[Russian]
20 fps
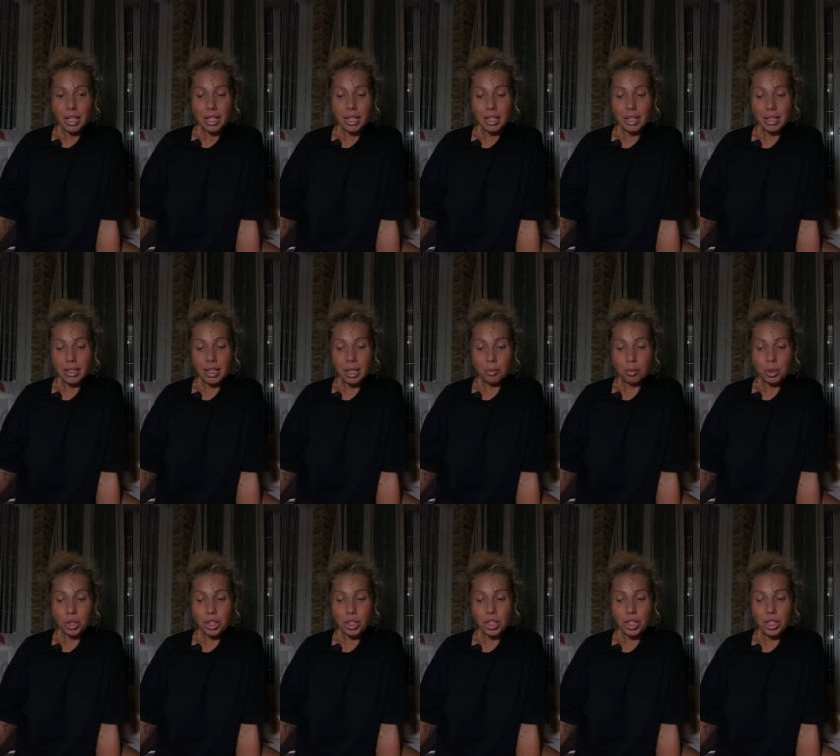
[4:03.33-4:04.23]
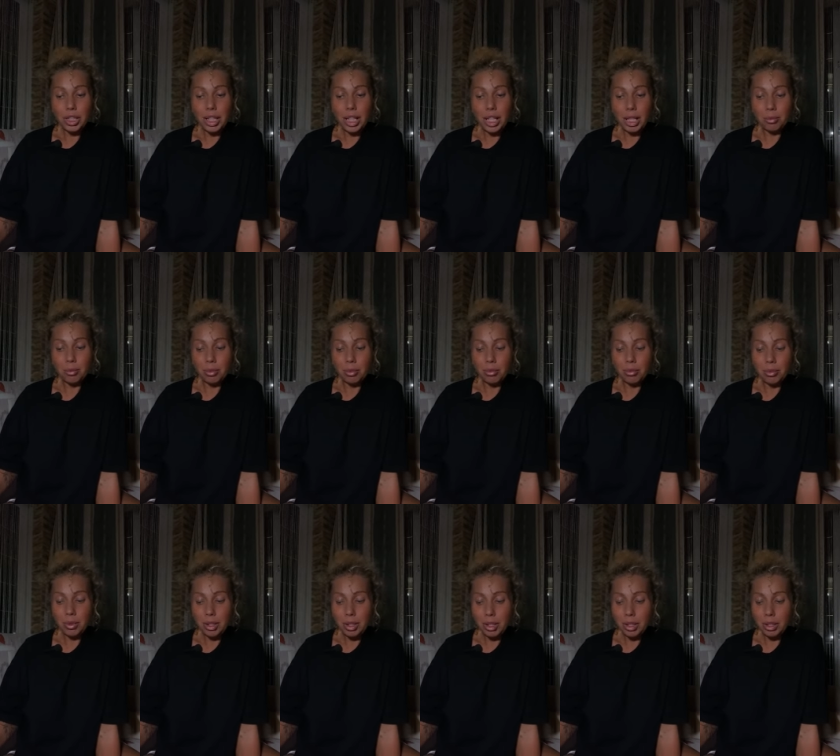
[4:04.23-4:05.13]
И когда мы начинаем
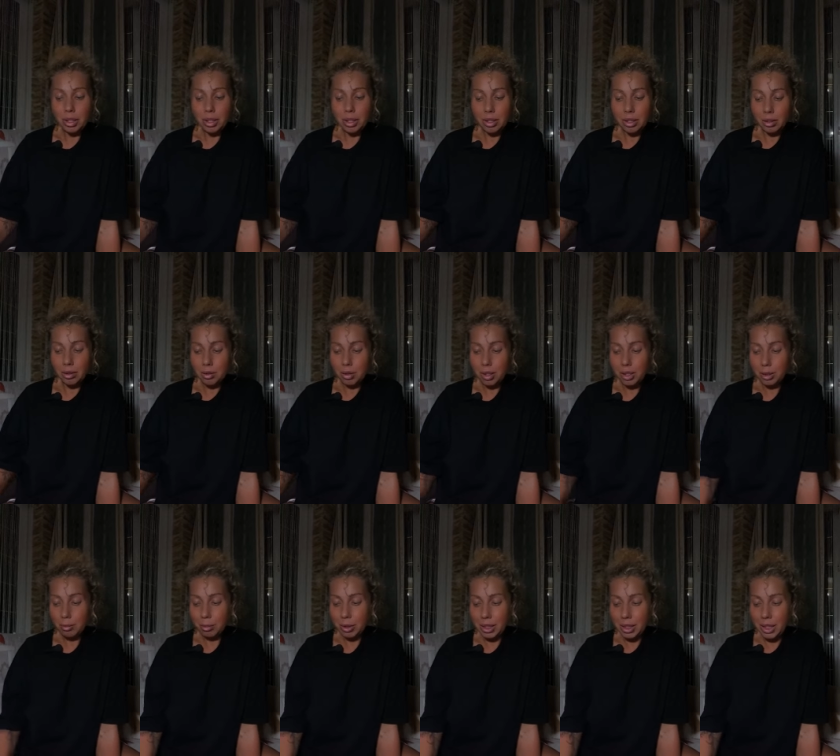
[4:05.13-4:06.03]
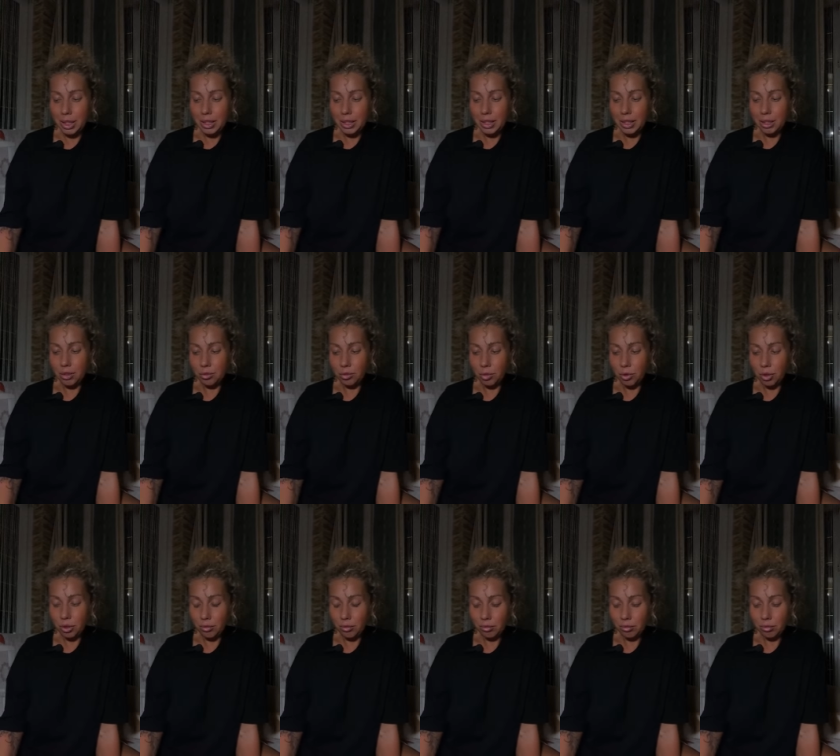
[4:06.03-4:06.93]
смотреть с
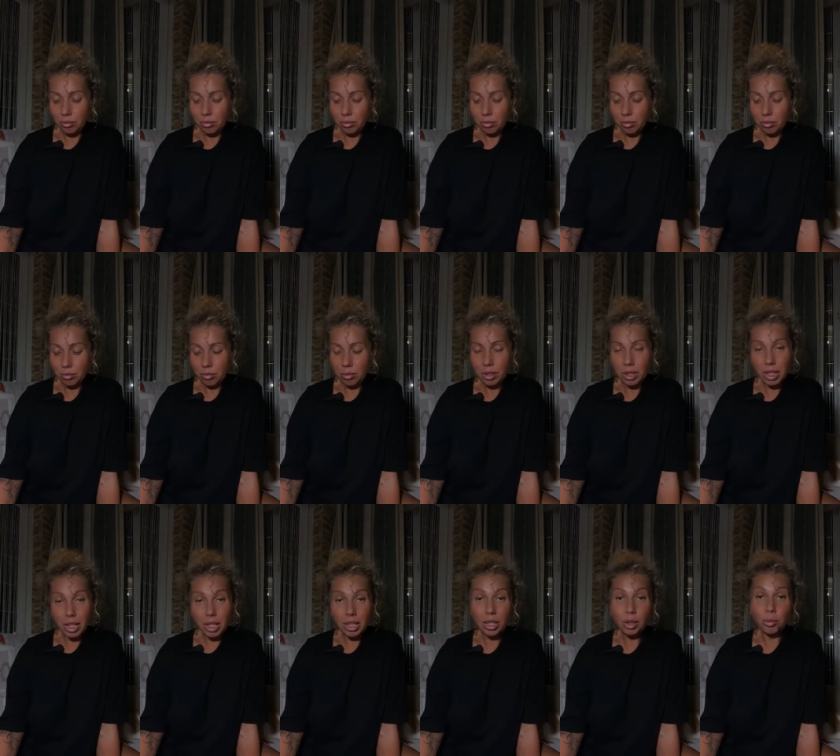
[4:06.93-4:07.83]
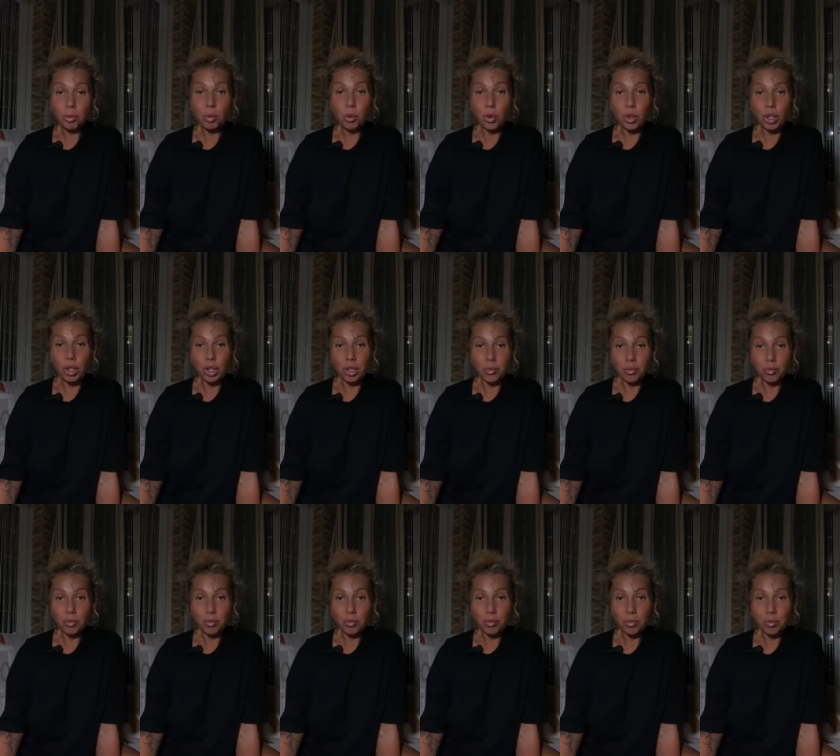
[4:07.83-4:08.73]
него, да, это больно,
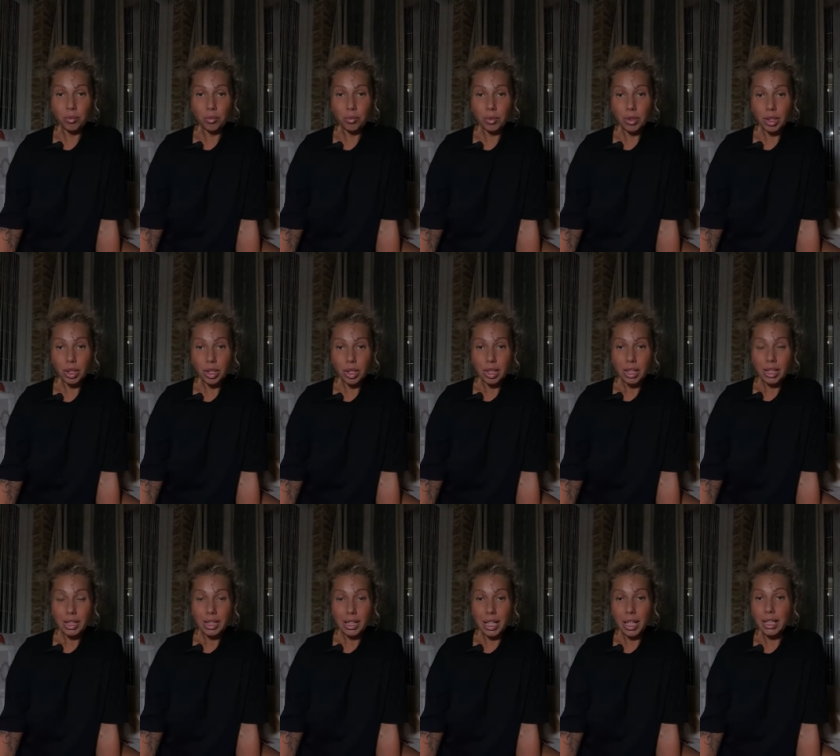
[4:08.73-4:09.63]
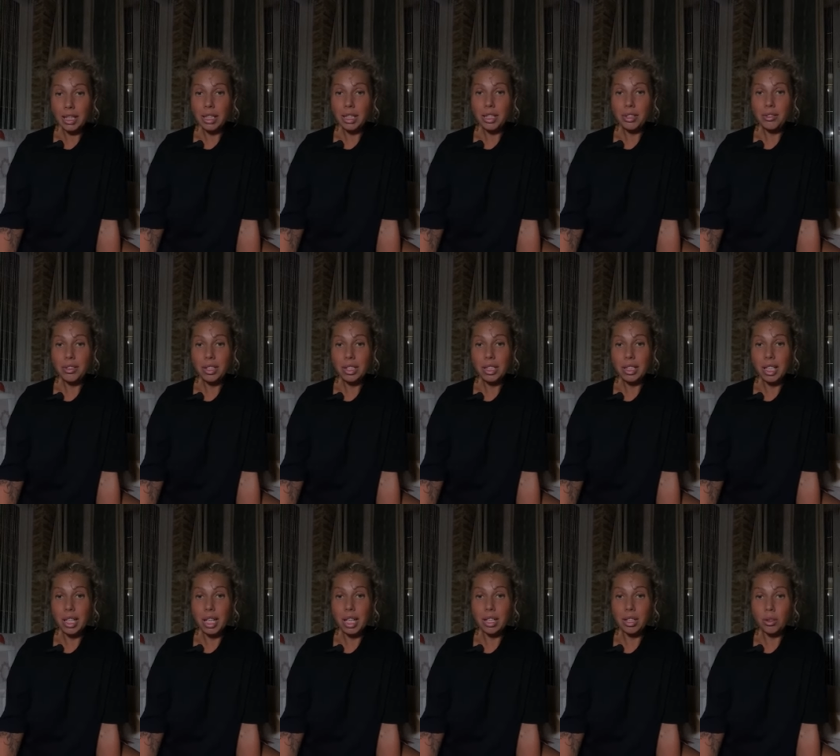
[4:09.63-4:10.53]
да, это не
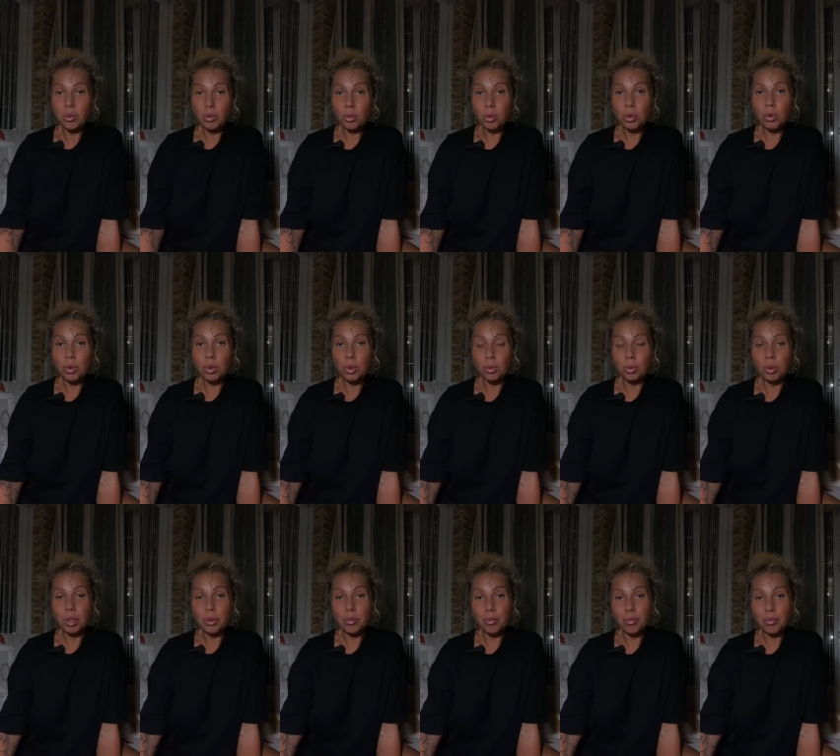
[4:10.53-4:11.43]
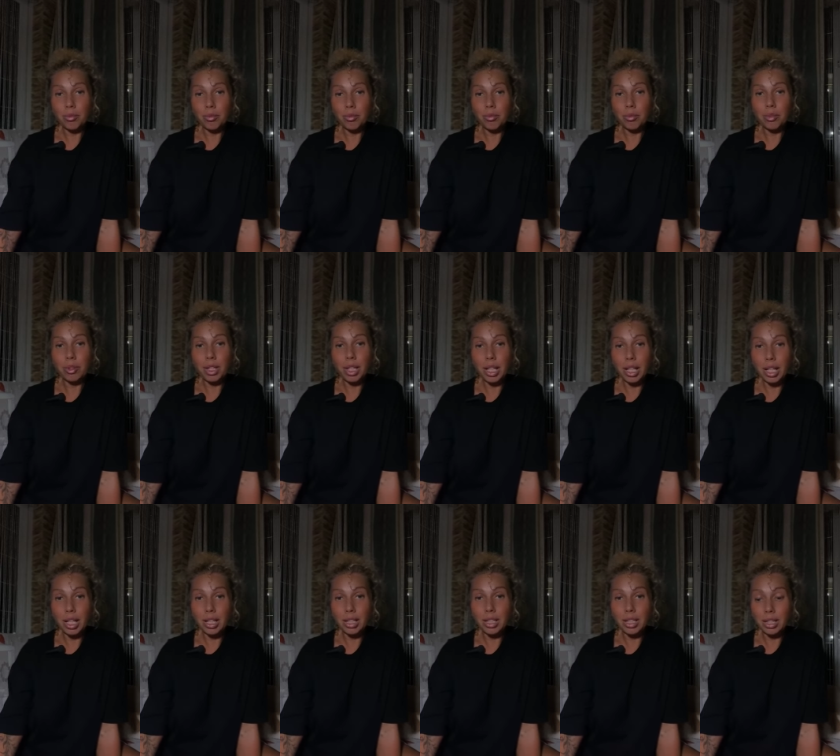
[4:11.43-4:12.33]
всегда удобно,
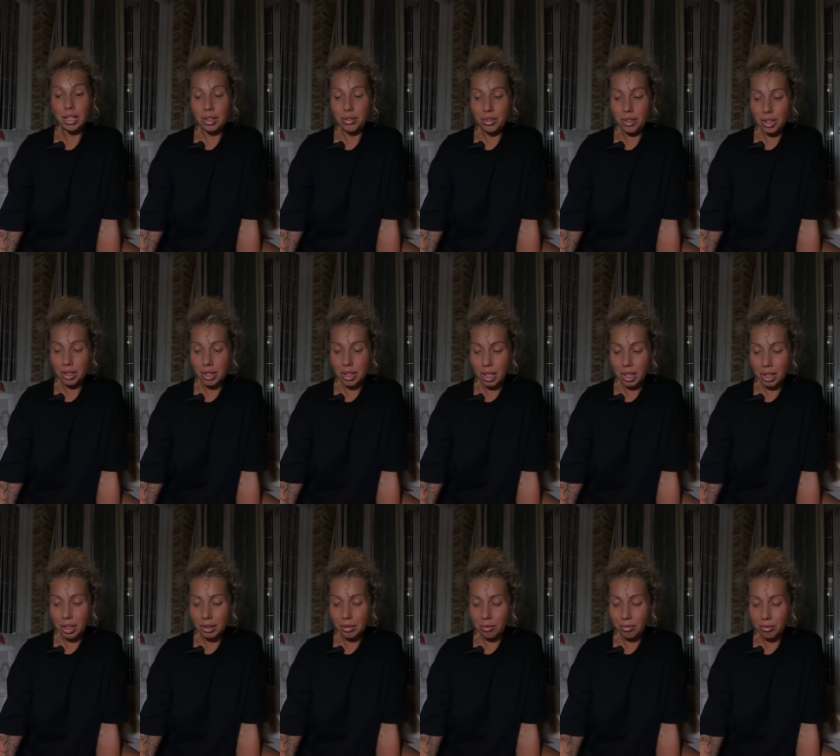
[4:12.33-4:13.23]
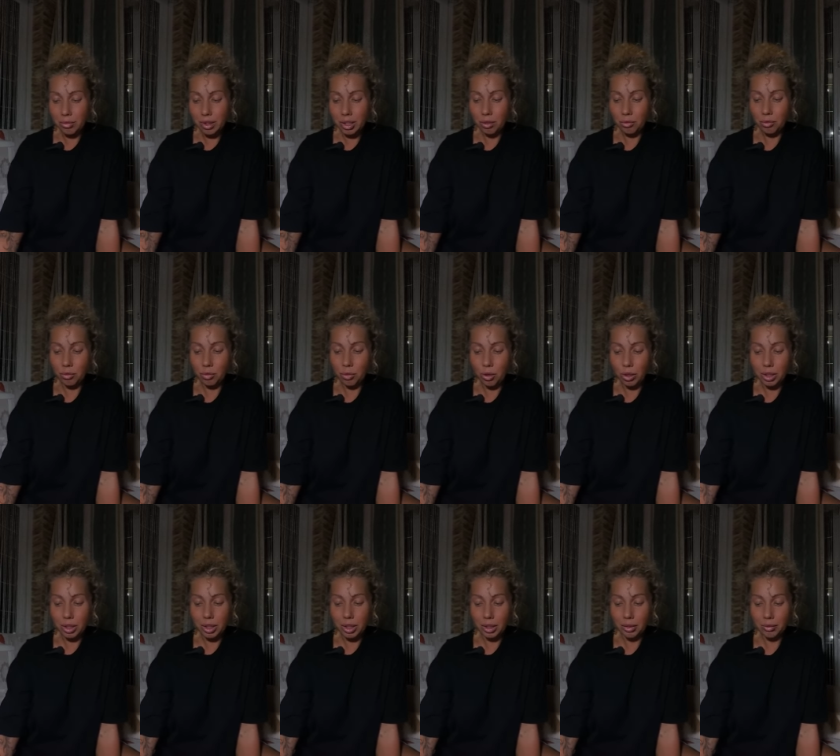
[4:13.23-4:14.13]
да, это не всегда
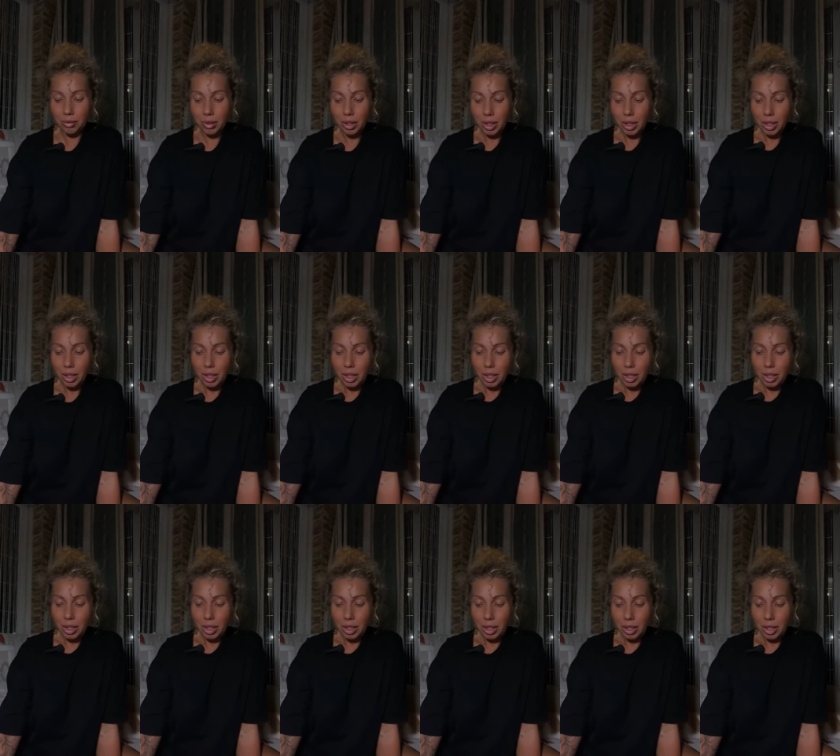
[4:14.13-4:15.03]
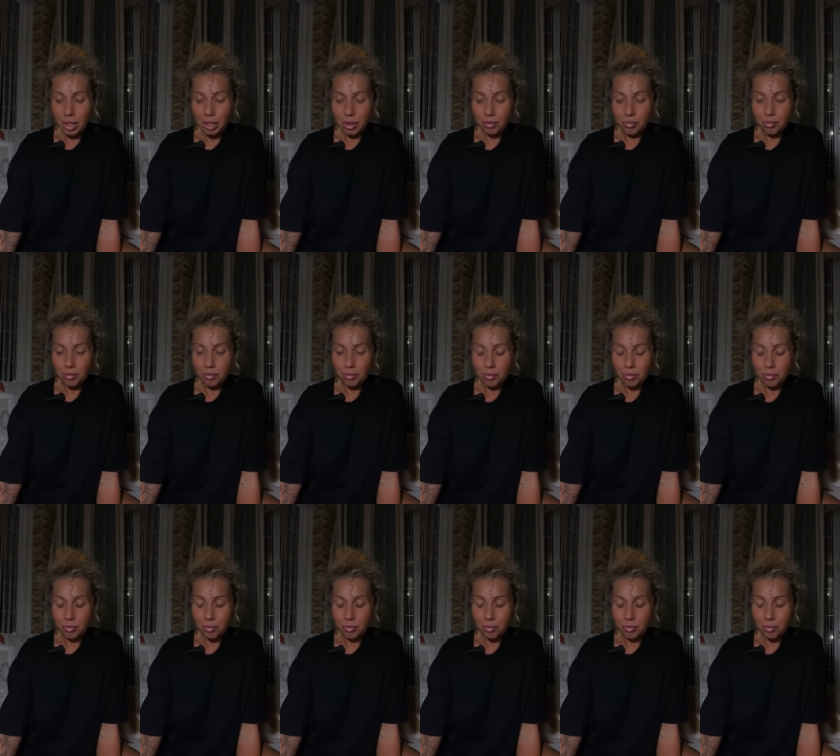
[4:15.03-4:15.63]
комфортно. И